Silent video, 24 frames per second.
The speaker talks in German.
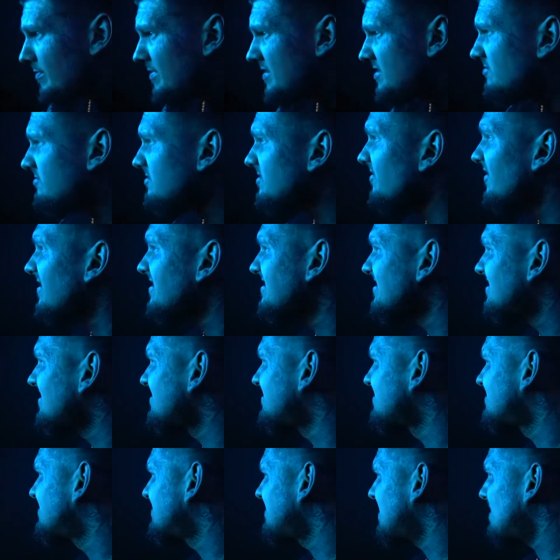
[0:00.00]
bzw.
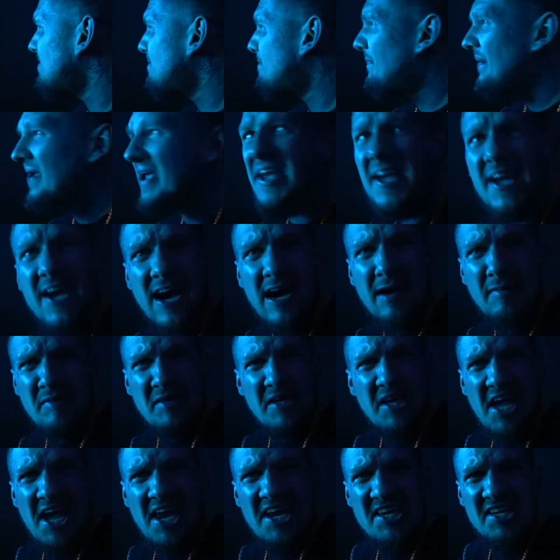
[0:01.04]
dieses DP-Kabel,
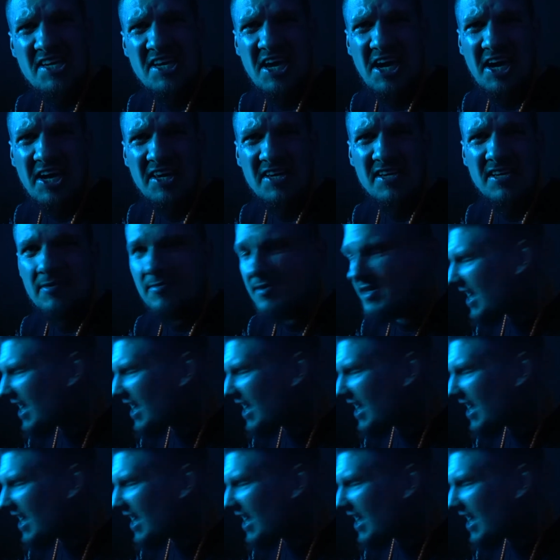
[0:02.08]
kenne ich gar nicht, habe